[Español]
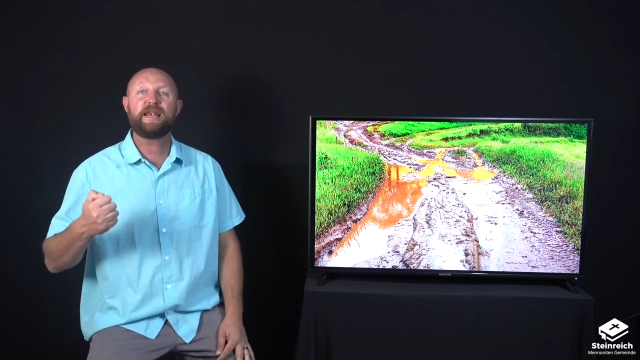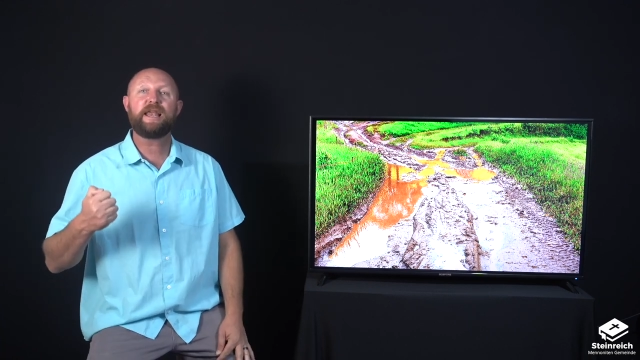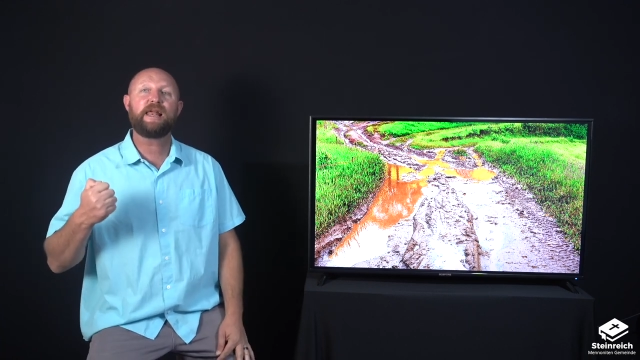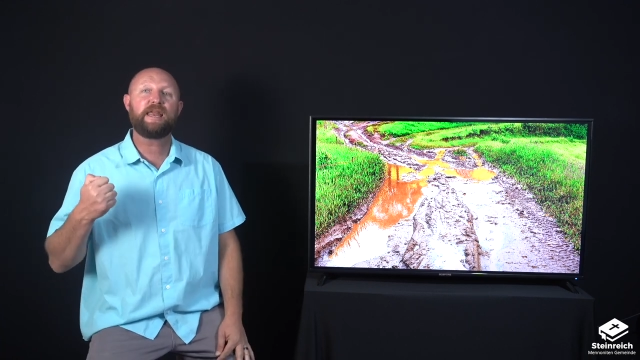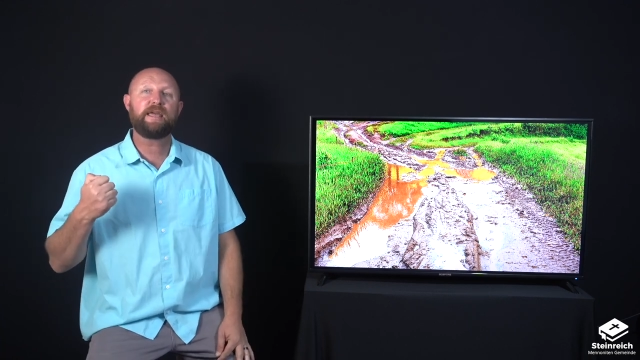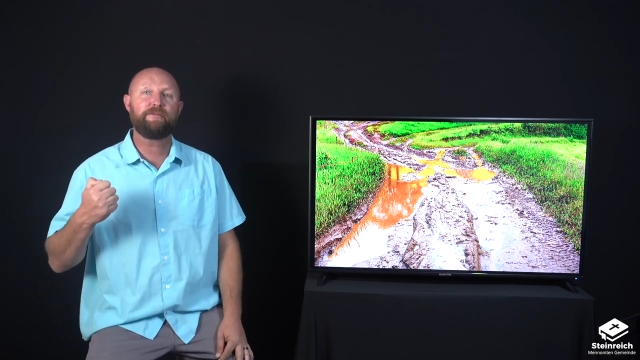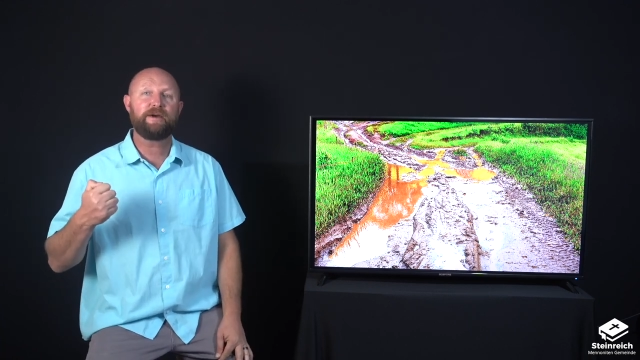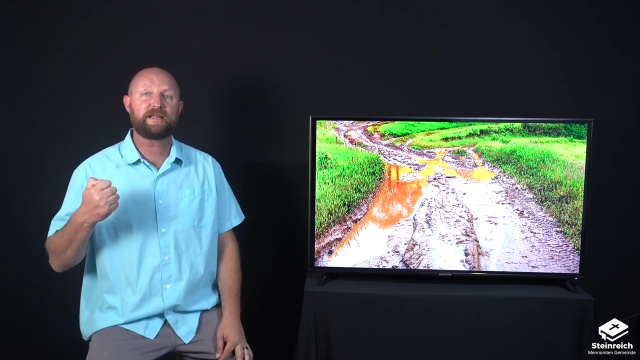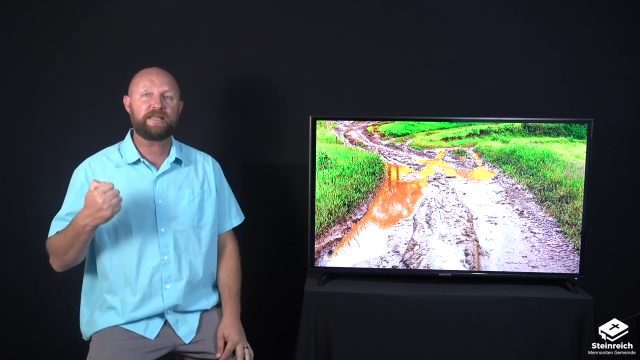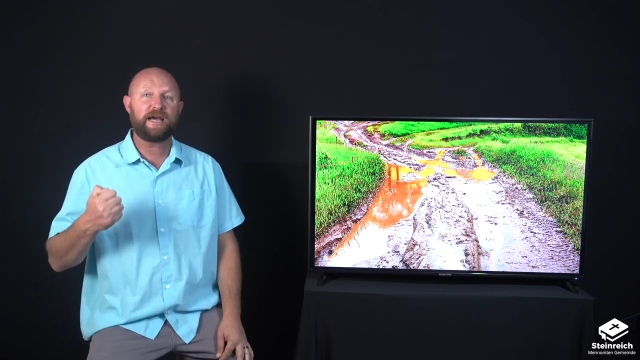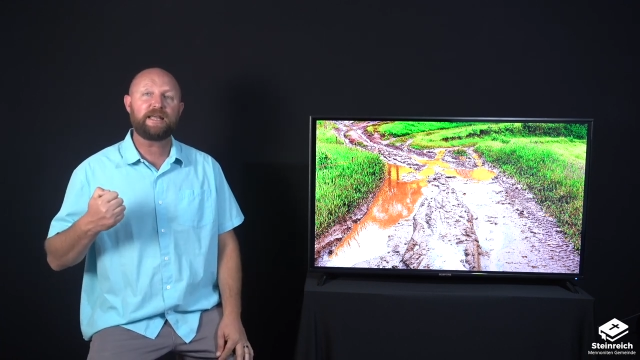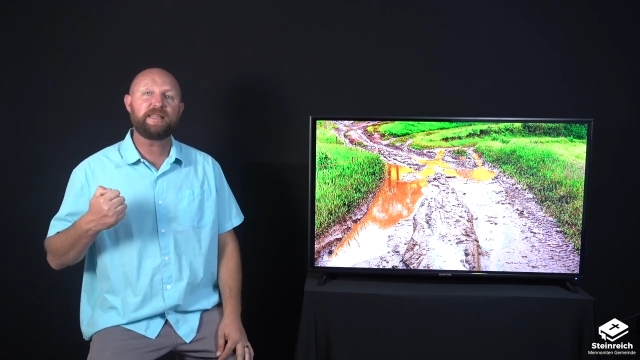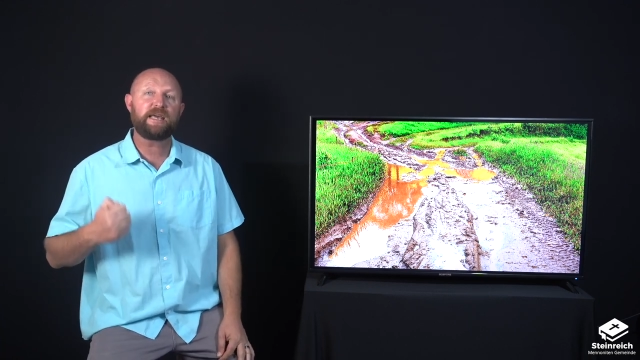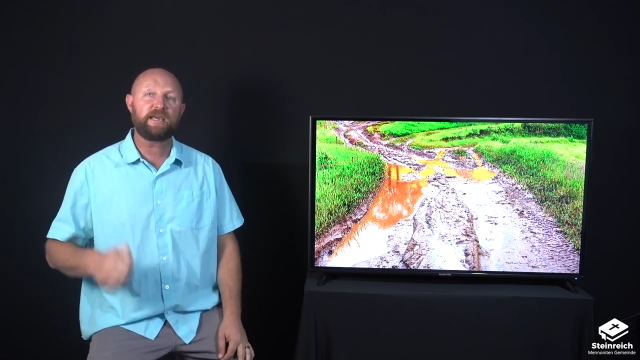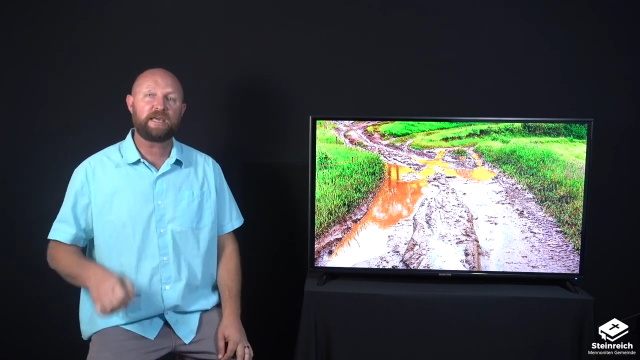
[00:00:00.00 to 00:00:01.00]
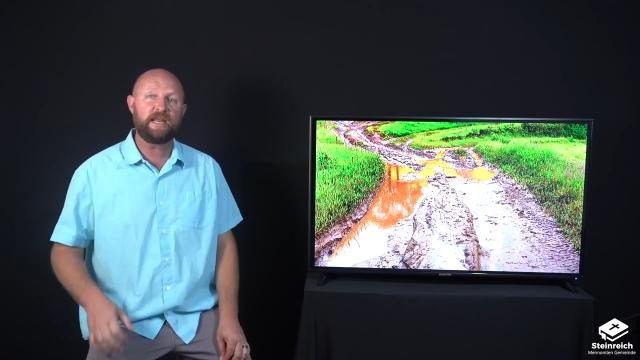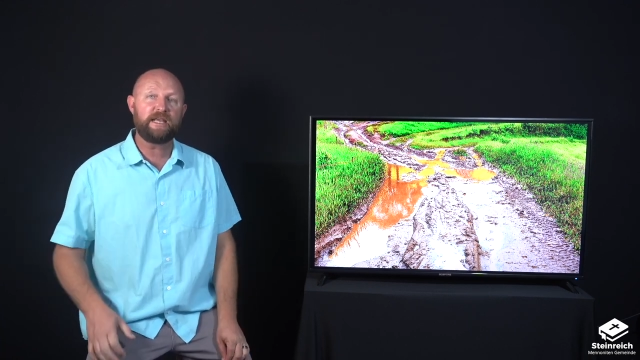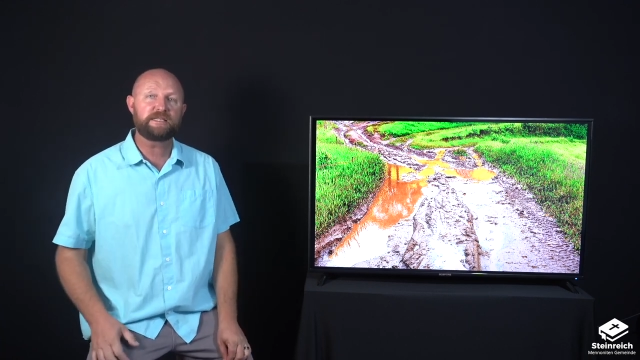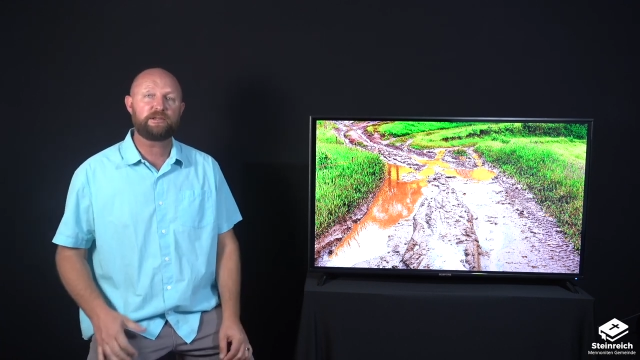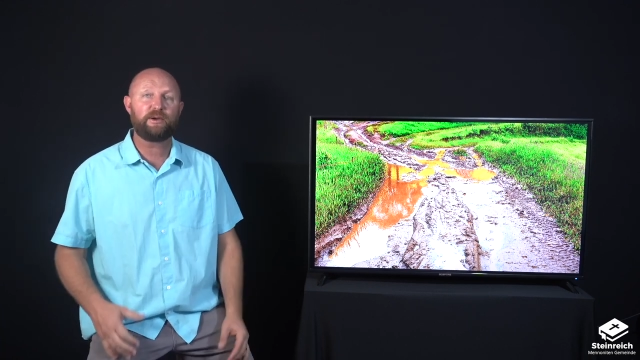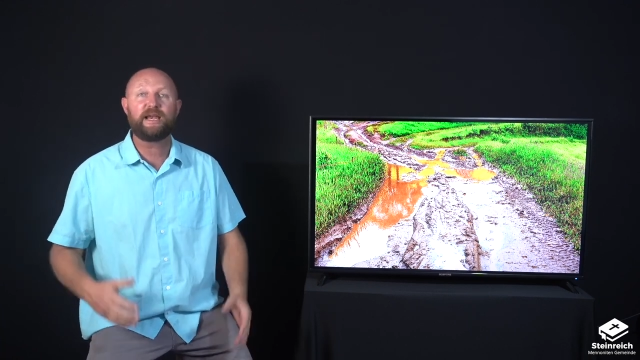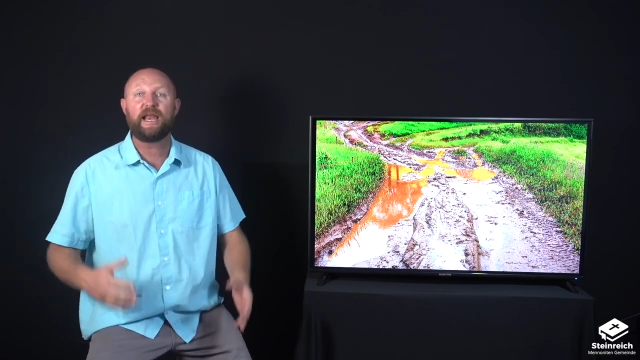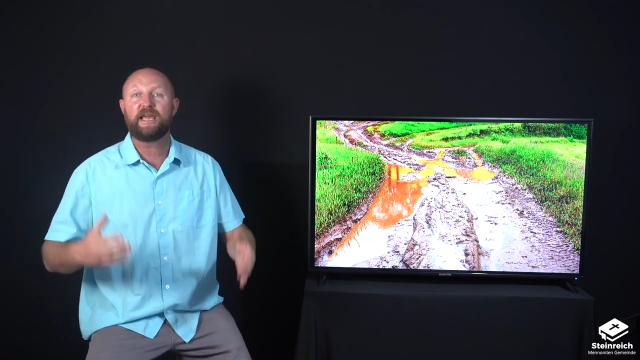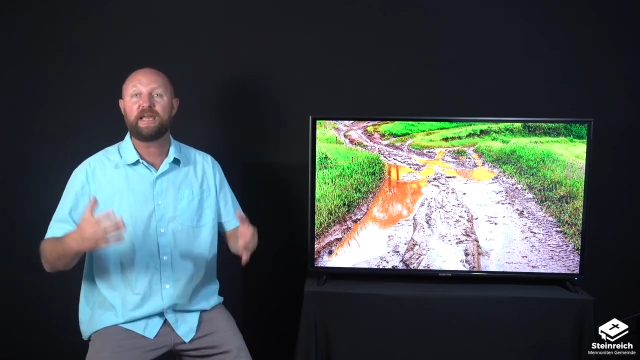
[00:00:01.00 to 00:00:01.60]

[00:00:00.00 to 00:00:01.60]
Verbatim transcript: la libertad en Cristo, en la